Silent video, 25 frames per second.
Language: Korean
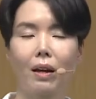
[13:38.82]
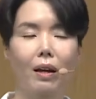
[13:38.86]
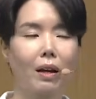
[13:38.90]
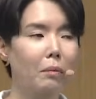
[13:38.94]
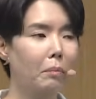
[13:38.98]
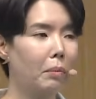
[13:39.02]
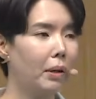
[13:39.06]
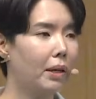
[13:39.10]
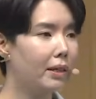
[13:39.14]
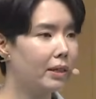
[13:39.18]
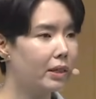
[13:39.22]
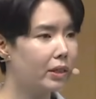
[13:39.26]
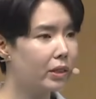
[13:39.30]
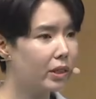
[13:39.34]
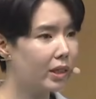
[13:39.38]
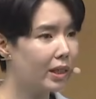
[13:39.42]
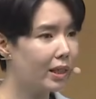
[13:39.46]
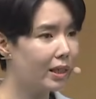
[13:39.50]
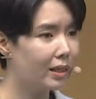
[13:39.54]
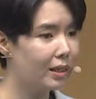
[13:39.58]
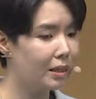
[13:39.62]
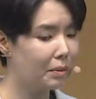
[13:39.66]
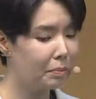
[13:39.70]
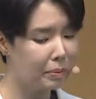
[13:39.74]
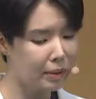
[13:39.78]

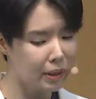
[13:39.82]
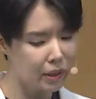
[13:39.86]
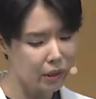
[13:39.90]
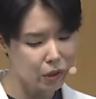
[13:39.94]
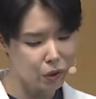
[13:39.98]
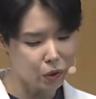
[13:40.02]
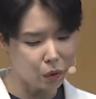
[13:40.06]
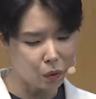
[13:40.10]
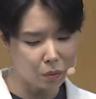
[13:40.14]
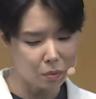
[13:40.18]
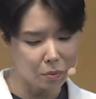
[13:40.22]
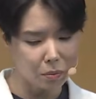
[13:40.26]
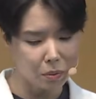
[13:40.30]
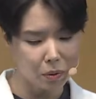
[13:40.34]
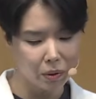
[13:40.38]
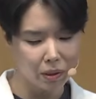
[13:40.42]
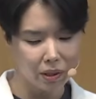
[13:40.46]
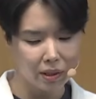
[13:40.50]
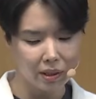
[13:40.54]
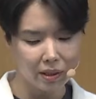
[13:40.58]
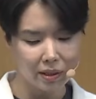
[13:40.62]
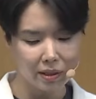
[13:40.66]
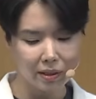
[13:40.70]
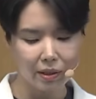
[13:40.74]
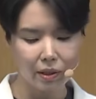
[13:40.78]
페르시아는
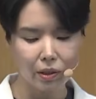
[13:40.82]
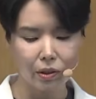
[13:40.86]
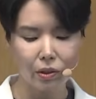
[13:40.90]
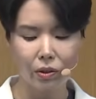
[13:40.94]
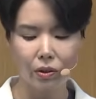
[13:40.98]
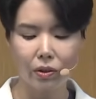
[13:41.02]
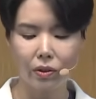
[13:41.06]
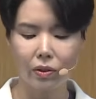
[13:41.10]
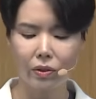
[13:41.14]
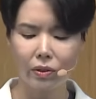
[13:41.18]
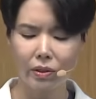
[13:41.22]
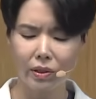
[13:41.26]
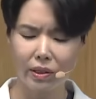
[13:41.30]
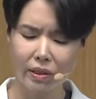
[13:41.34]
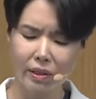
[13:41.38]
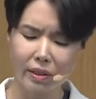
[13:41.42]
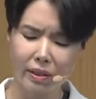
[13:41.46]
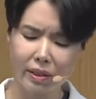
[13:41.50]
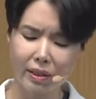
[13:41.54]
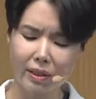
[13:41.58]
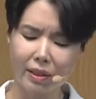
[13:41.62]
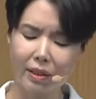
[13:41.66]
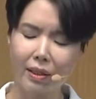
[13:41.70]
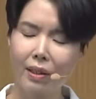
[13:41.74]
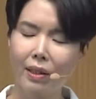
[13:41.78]
피정복인에 대해서요,
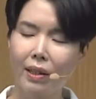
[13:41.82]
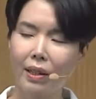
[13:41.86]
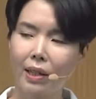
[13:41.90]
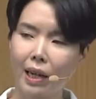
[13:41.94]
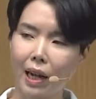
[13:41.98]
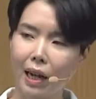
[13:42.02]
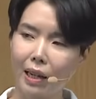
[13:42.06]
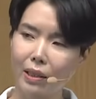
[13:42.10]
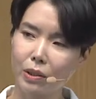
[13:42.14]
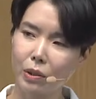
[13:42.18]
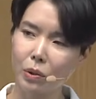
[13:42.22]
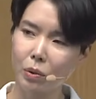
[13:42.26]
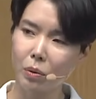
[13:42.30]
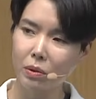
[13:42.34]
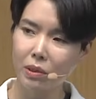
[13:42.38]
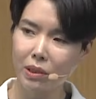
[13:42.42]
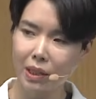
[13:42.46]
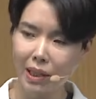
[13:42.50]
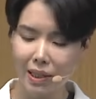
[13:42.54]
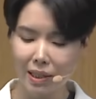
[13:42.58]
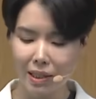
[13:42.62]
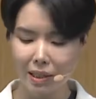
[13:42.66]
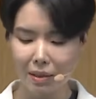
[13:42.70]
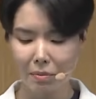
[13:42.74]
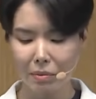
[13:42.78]
그들이 각종
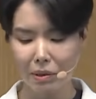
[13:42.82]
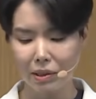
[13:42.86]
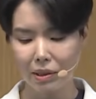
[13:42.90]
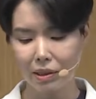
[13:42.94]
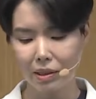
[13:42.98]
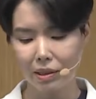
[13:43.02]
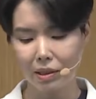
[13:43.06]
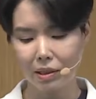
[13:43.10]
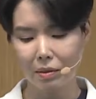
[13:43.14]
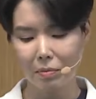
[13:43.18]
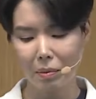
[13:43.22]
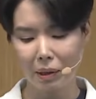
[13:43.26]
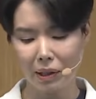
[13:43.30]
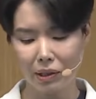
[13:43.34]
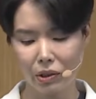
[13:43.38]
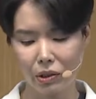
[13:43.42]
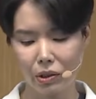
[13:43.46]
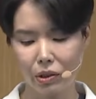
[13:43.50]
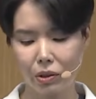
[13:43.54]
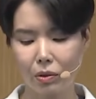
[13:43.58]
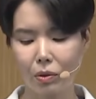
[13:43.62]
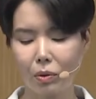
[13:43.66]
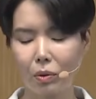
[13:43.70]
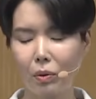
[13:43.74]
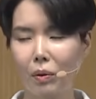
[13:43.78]
세금을
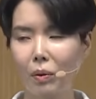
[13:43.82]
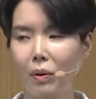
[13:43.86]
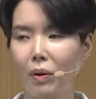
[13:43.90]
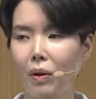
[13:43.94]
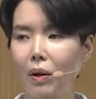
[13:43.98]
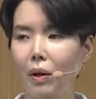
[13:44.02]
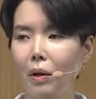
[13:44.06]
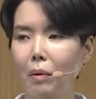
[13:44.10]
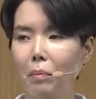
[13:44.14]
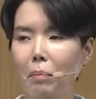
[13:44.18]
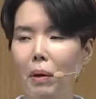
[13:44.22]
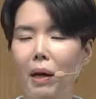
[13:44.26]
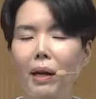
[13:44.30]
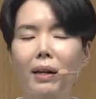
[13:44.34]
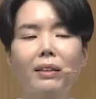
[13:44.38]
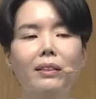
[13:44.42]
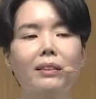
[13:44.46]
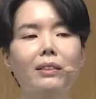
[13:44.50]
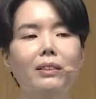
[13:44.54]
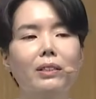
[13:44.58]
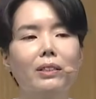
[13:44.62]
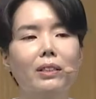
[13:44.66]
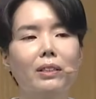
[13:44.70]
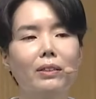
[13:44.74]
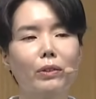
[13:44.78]
바치고
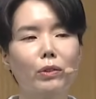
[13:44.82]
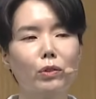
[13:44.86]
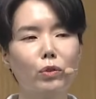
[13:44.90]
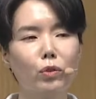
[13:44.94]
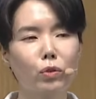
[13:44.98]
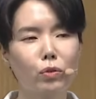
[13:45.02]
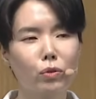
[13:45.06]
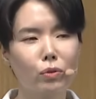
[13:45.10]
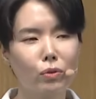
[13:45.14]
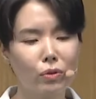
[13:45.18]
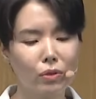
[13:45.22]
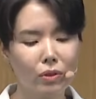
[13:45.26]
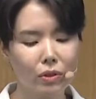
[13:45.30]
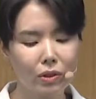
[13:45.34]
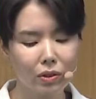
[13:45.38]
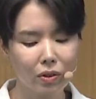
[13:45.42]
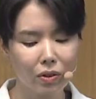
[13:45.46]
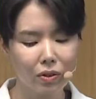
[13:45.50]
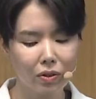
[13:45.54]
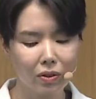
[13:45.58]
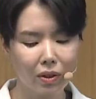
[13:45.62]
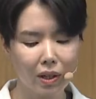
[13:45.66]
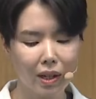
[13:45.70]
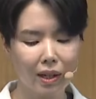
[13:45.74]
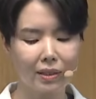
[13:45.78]
페르시아에
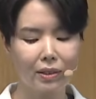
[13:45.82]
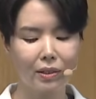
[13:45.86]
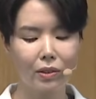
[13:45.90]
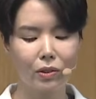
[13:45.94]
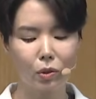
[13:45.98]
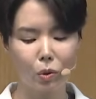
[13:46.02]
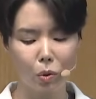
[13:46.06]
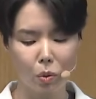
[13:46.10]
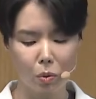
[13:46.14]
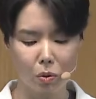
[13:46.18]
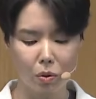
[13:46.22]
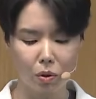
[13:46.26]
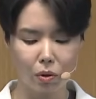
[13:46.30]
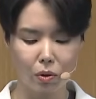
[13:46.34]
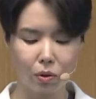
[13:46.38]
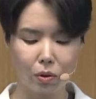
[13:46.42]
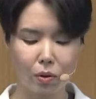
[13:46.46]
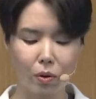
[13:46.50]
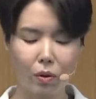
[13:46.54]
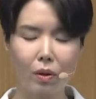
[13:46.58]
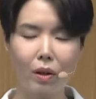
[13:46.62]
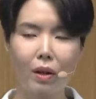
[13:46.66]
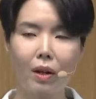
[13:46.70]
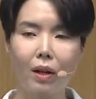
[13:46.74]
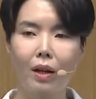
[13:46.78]
충성하는
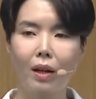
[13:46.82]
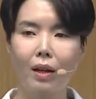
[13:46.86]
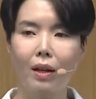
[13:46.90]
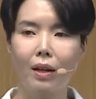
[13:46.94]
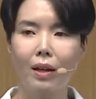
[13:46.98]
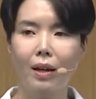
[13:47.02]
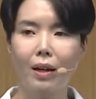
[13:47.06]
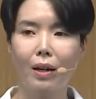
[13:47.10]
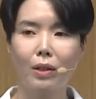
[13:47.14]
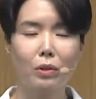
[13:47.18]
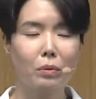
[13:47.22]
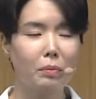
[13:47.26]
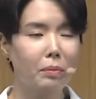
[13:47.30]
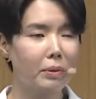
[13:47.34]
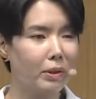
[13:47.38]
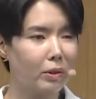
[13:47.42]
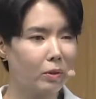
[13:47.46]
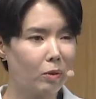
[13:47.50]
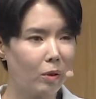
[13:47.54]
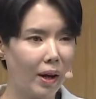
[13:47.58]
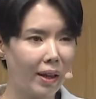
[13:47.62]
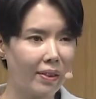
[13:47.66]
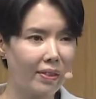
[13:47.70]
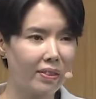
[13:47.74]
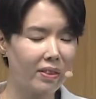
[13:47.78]
조건으로 아주 매우
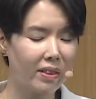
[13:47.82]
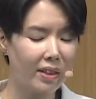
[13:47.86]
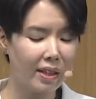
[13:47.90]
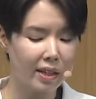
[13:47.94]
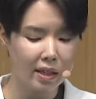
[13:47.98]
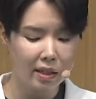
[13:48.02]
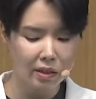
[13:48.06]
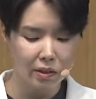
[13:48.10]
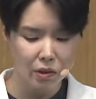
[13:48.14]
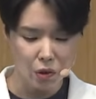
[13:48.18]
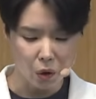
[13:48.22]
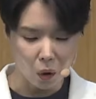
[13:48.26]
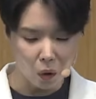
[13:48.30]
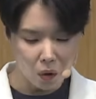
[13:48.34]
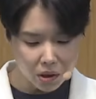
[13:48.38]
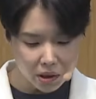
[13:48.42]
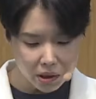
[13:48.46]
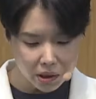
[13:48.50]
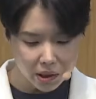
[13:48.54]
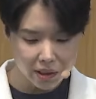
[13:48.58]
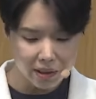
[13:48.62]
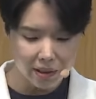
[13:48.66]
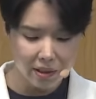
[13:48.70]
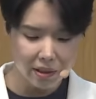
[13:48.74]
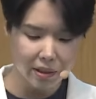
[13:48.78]
관대한
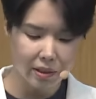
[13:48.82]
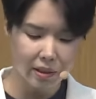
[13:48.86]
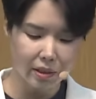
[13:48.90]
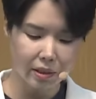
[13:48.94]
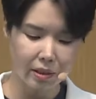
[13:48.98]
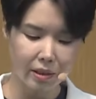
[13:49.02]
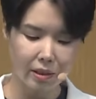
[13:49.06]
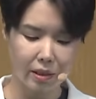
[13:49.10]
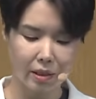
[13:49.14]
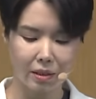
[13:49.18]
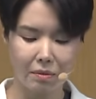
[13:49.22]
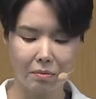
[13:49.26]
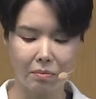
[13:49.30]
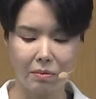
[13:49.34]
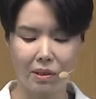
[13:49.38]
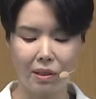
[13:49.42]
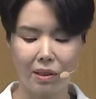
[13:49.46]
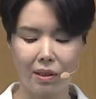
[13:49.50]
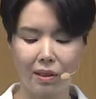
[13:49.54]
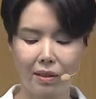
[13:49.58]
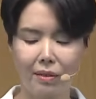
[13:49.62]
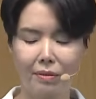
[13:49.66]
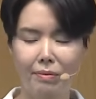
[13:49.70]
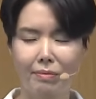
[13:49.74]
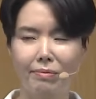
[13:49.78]
정책을
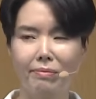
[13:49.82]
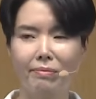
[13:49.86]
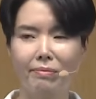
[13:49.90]
실시했습니다.